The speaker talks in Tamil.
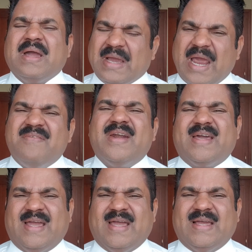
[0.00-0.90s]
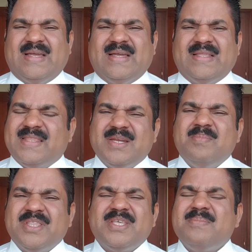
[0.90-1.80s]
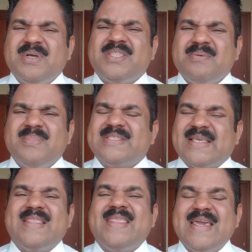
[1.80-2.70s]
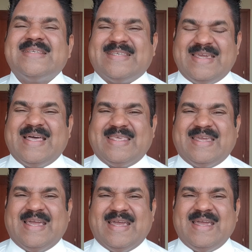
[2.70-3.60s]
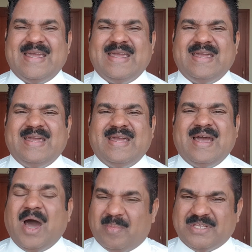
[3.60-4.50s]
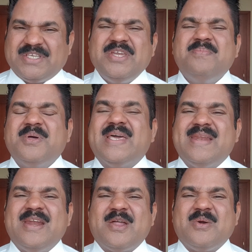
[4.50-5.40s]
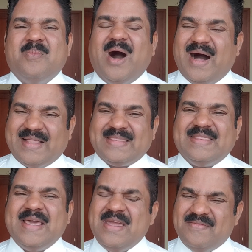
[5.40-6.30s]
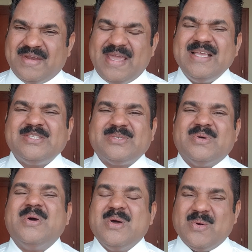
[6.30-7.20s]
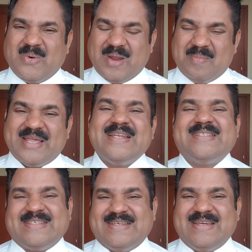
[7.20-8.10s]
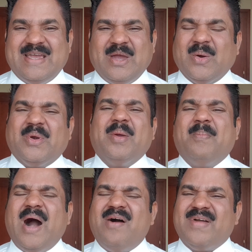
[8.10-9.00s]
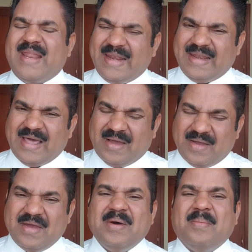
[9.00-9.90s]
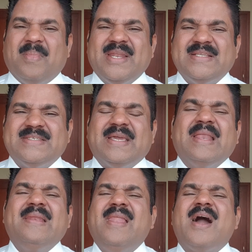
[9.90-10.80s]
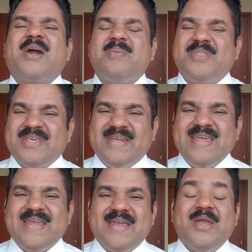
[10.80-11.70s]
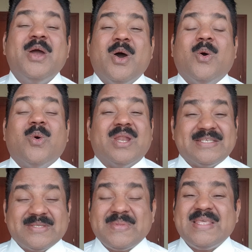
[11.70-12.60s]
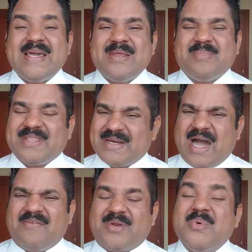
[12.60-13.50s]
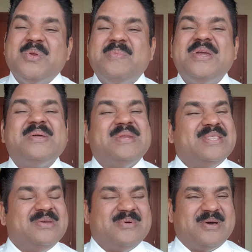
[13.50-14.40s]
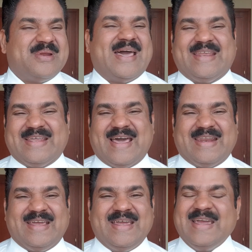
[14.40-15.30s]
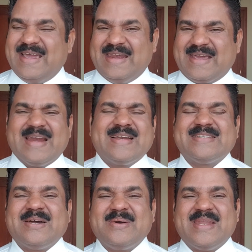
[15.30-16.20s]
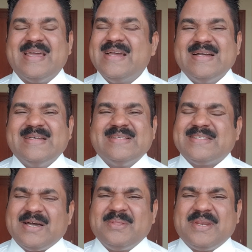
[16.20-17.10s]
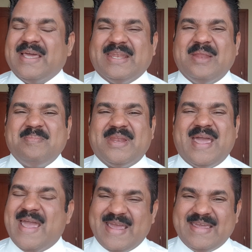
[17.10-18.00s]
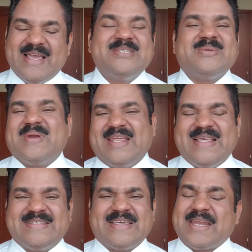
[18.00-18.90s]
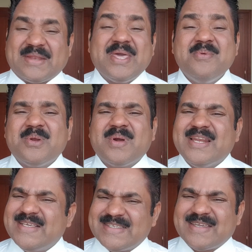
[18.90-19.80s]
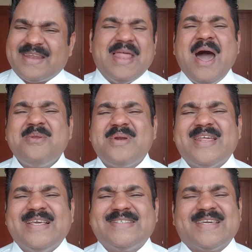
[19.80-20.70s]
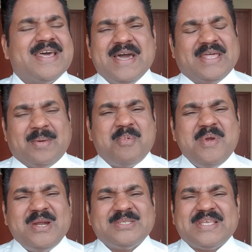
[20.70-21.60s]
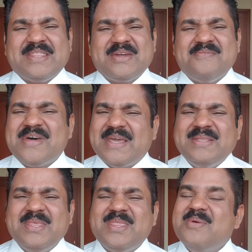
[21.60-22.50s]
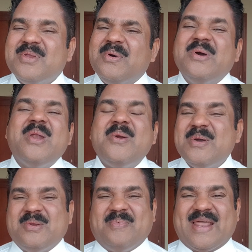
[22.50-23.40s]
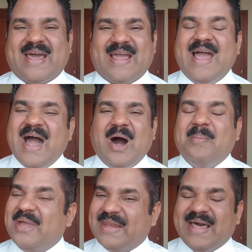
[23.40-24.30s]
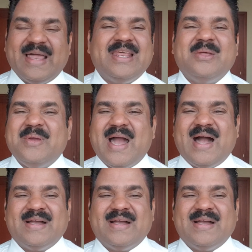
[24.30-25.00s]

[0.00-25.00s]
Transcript: கைவிடுங்க திரும்ப திரும்ப திரும்ப செய்ததையே செய்யாதீங்க அப்படி செய்யும்போது என்ன நடக்குமா தேவன் ஏசு உங்களை மன்னிச்சு உங்களுடைய பாவங்களை எல்லாம் மன்னிச்சு எல்லா அக்கிரமத்தையும் நீக்கி உங்களை சுத்திகரிப்பதற்கு அவர் உண்மையும் நீதியுள்ளவராக இருக்கிறார் என்னை கேட்கிற சகோதரனே சகோதரி என் நண்பனே இயேசு உங்களை நேசிக்கிறார் தெய்வன் உங்களை நேசிக்கிறார் நான் உங்களை நேசிக்கிறேன் நம்ம வீட்டில் சந்திக்கும் வேற இந்த தெய்வன் உங்களோடு இருப்பாராக அமேன் அல்லையா